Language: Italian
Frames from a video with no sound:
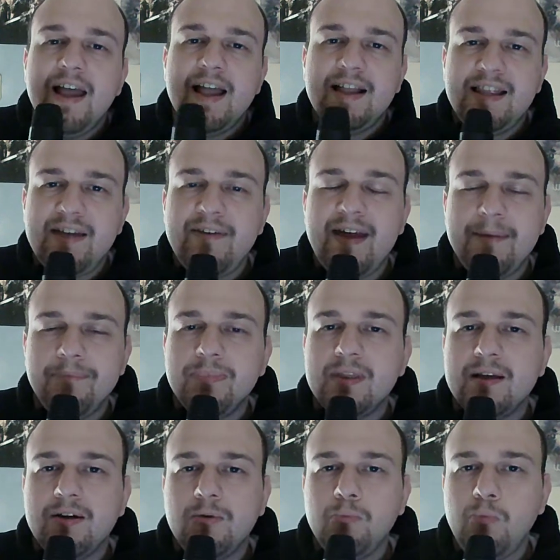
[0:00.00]
deve
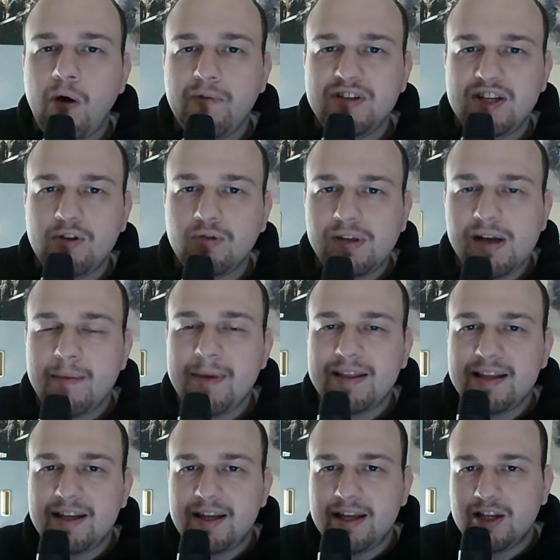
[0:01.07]
muoversi
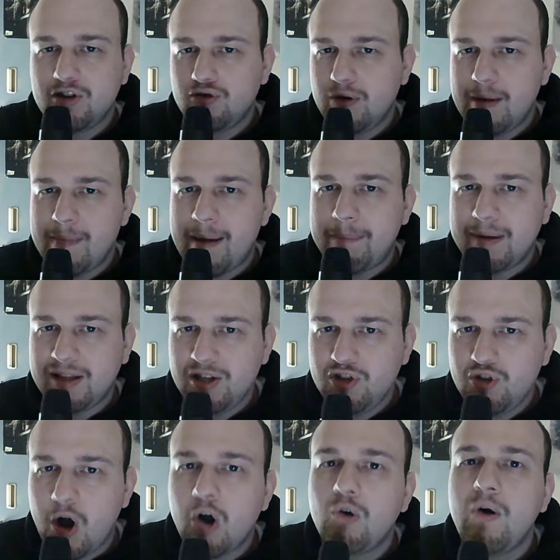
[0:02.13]
continuamente sulla mappa di
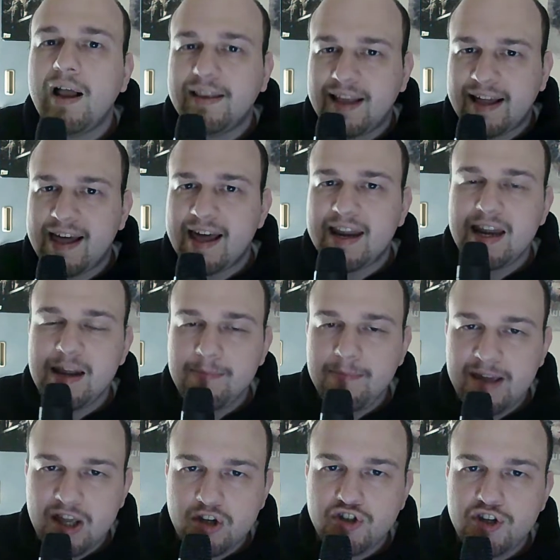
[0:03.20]
gioco, attaccare i
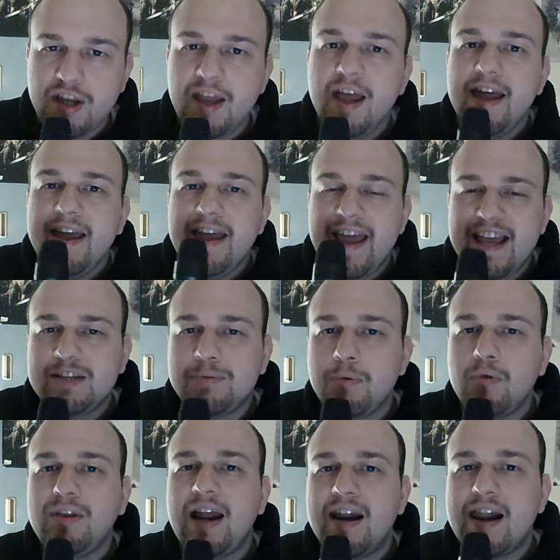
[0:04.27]
nemici e
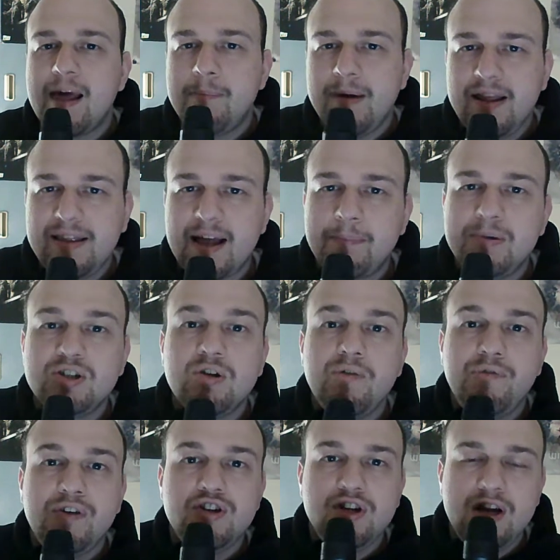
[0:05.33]
sfruttare l'abilità per
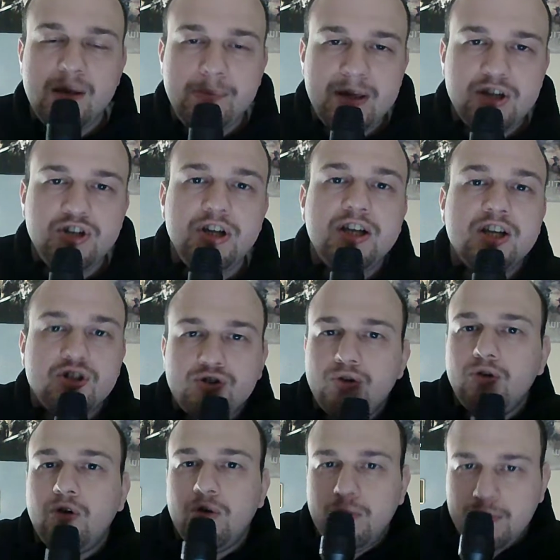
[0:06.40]
sconfiggere i nemici che
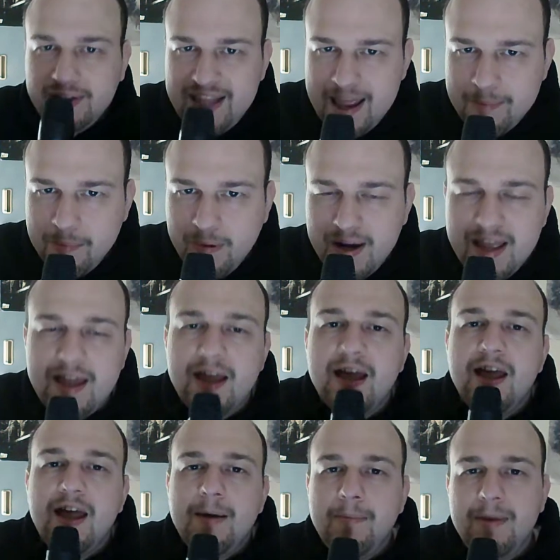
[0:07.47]
sono deboli
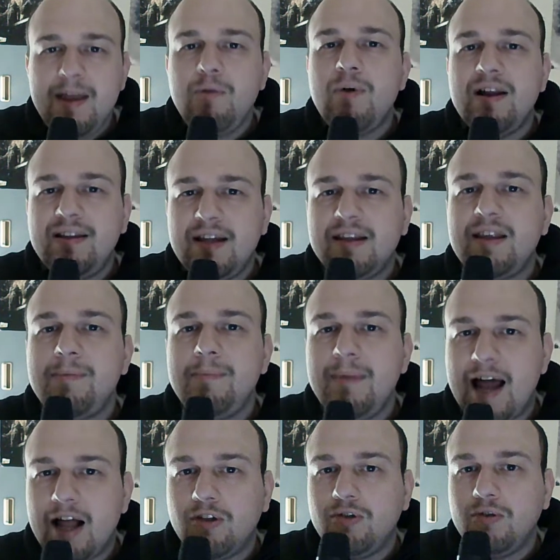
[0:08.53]
in quel
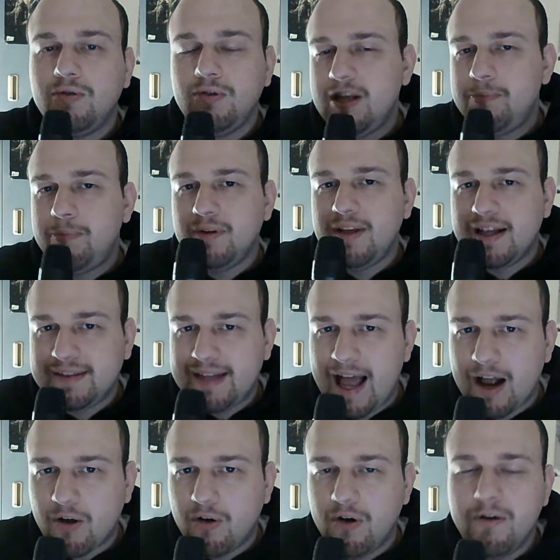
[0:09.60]
determinato tipo di
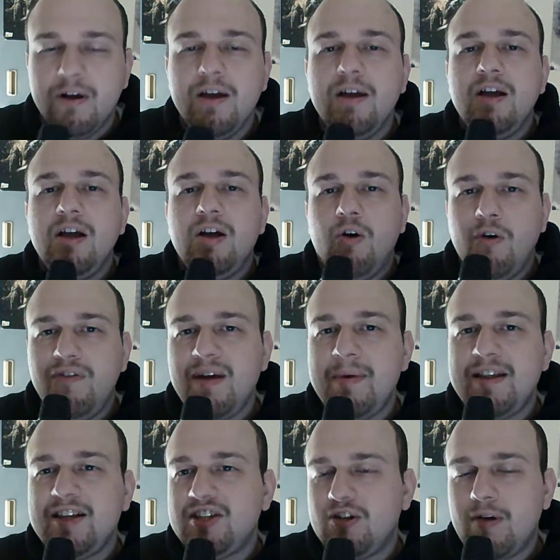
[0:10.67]
attacco.
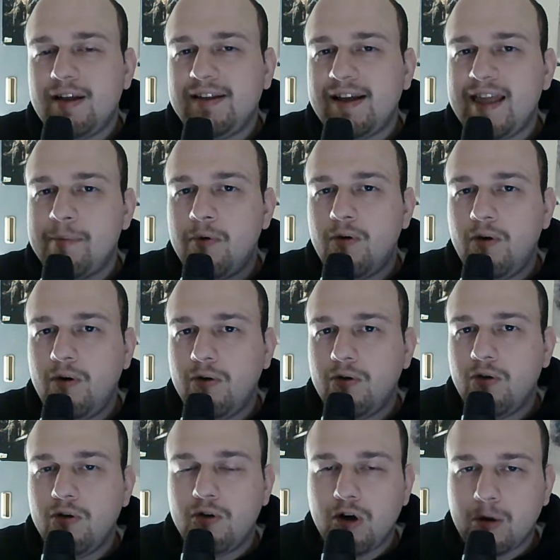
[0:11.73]
Ovviamente se noi attacchiamo
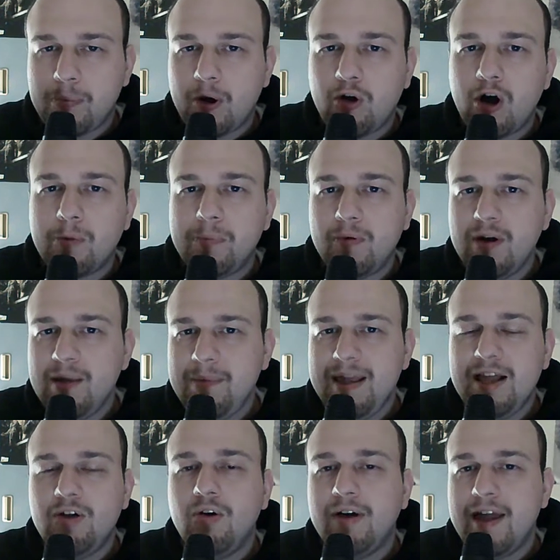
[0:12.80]
col corpo a corpo un
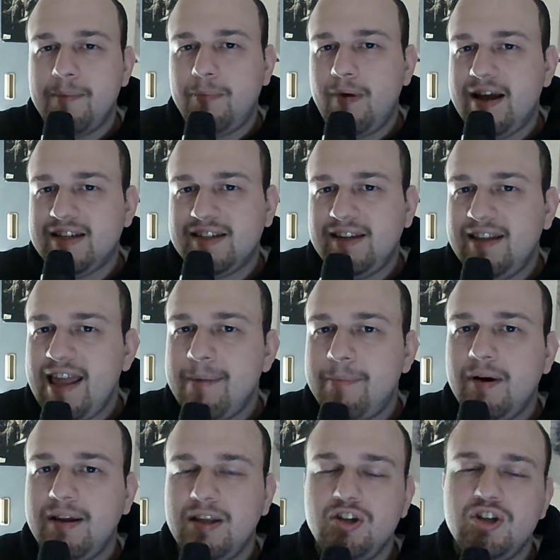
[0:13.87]
nemico che può essere
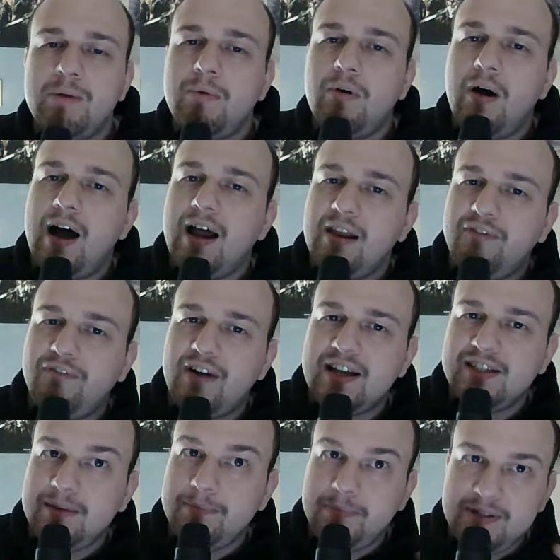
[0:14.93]
debole, diciamo, alle
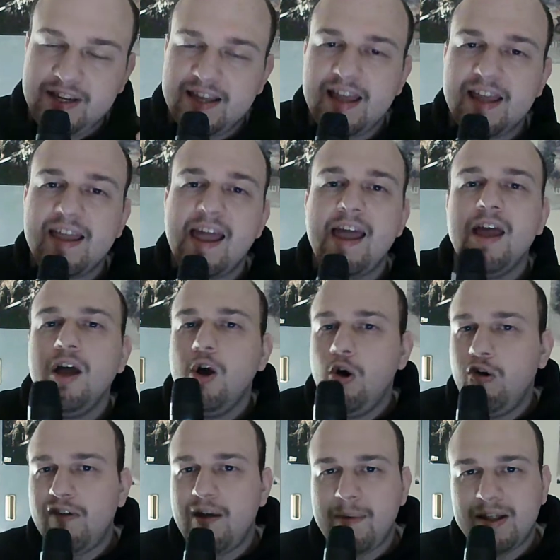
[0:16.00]
fasi psichiche,
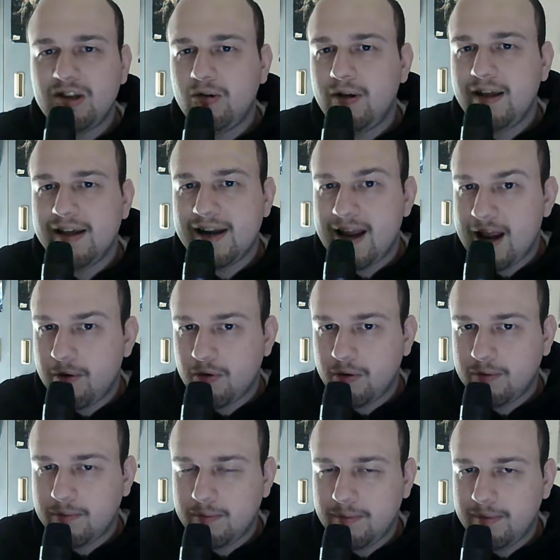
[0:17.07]
ovviamente non
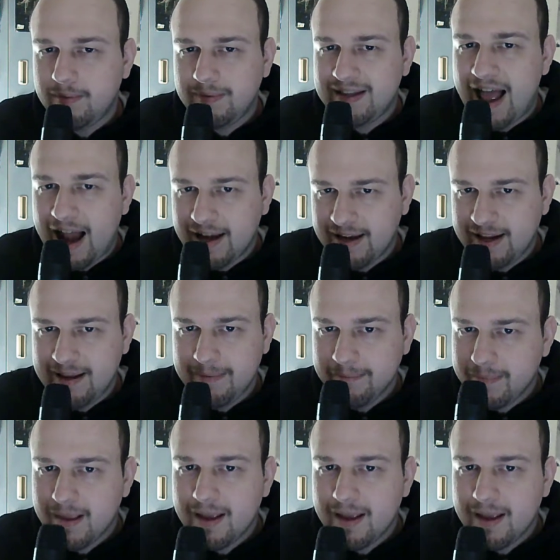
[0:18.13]
creano danni.